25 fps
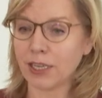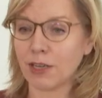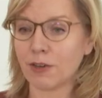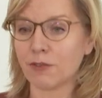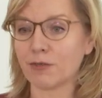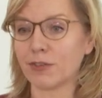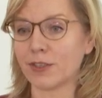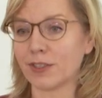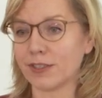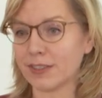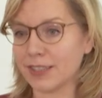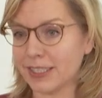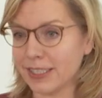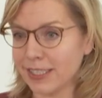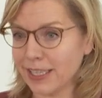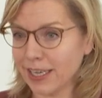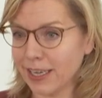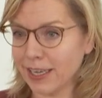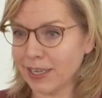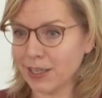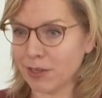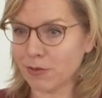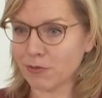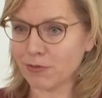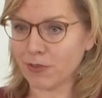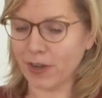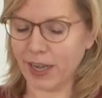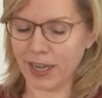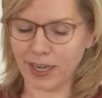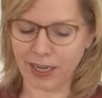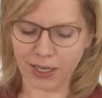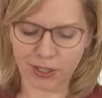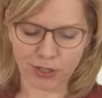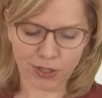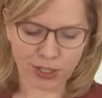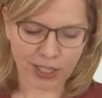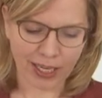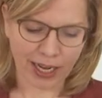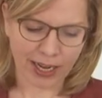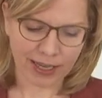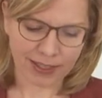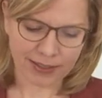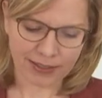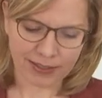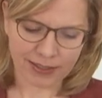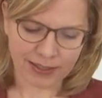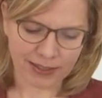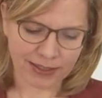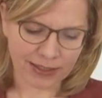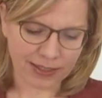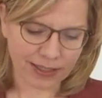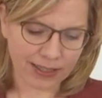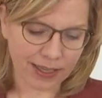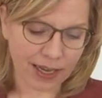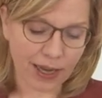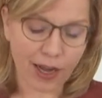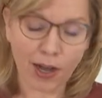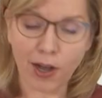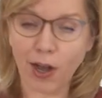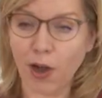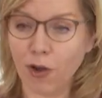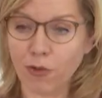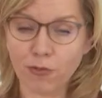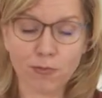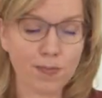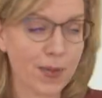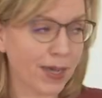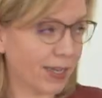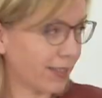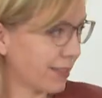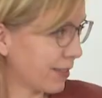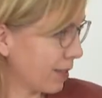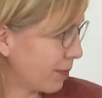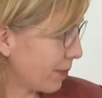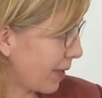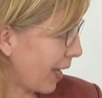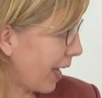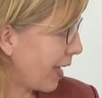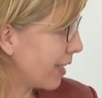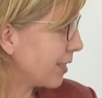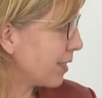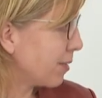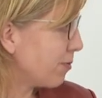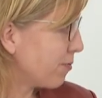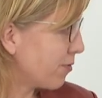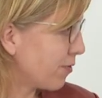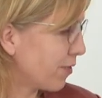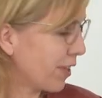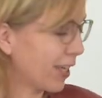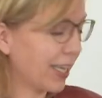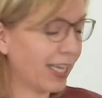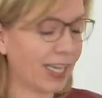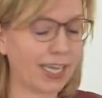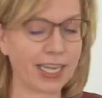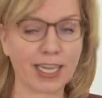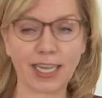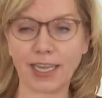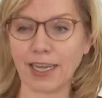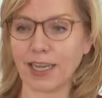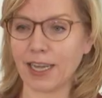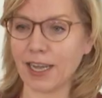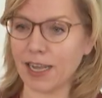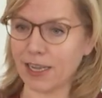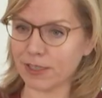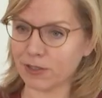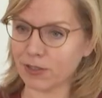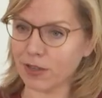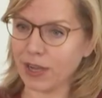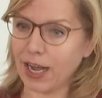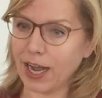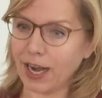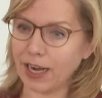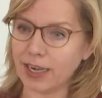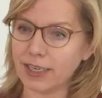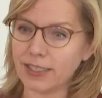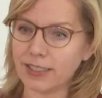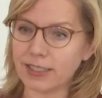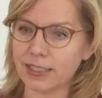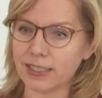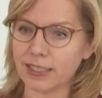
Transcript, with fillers: von der Sicherheit auf Freilandstraßen, Aufmerksamkeit im Verkehr, also all